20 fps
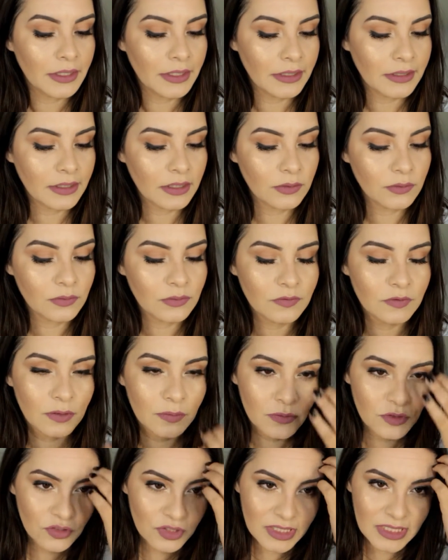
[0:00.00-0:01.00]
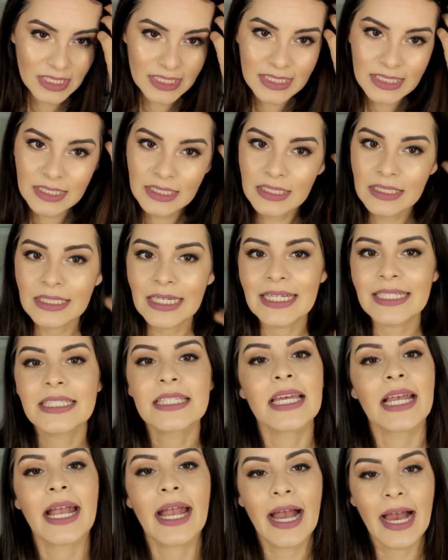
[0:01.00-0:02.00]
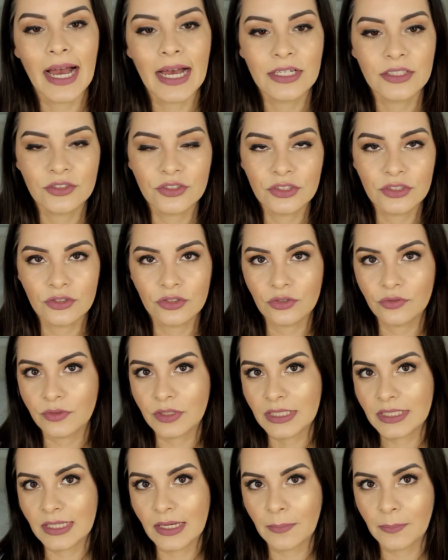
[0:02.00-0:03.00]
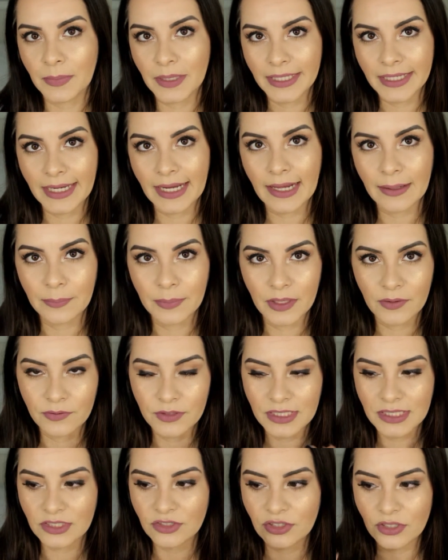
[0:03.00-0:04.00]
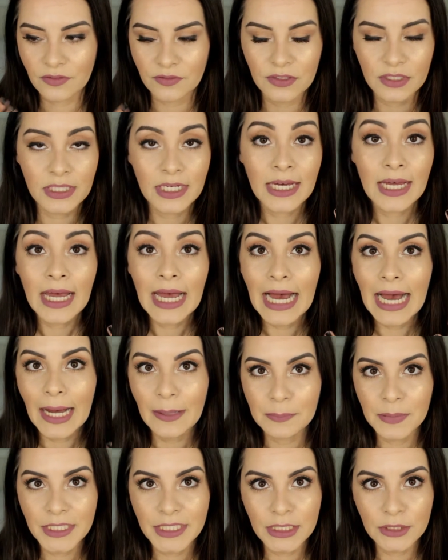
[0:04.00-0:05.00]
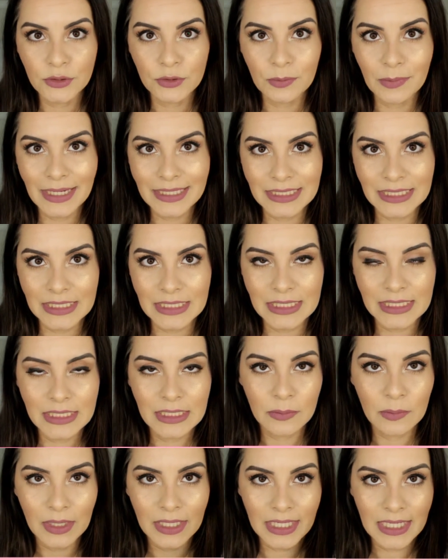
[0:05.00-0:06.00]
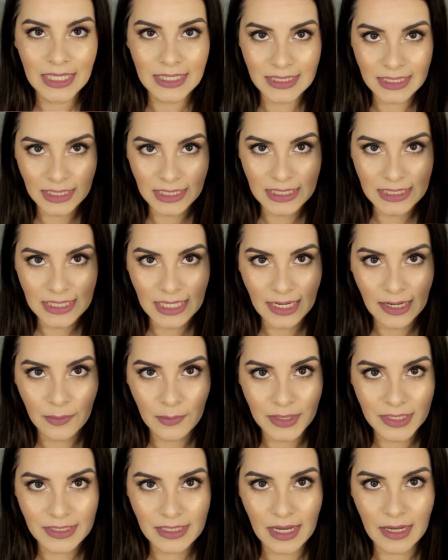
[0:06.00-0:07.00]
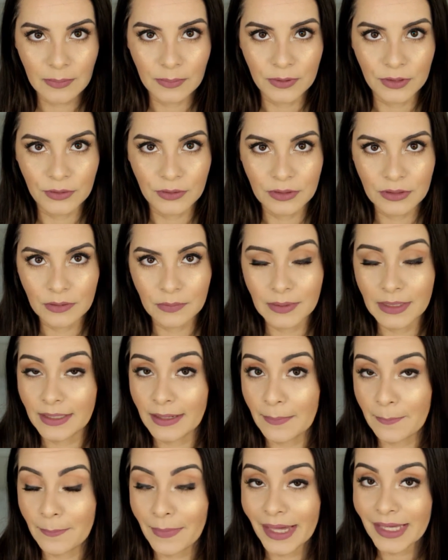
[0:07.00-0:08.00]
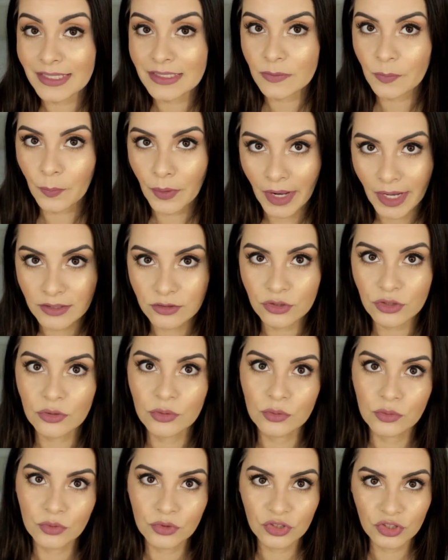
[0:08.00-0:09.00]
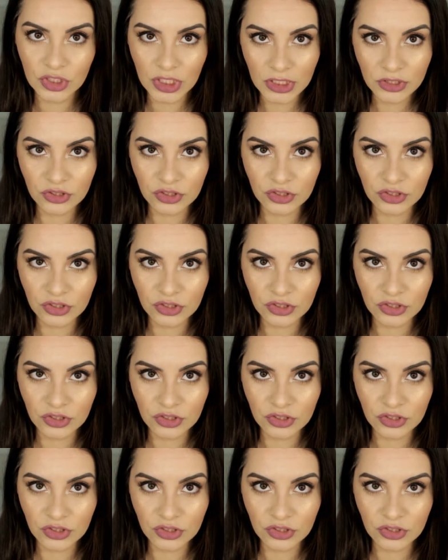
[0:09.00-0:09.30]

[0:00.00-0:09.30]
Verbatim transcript: Então, vamos dizer assim, na secagem de você aplicar, para você já vir aplicando base em cima, esse aqui seca mais rápido, então ele é mais prático no dia a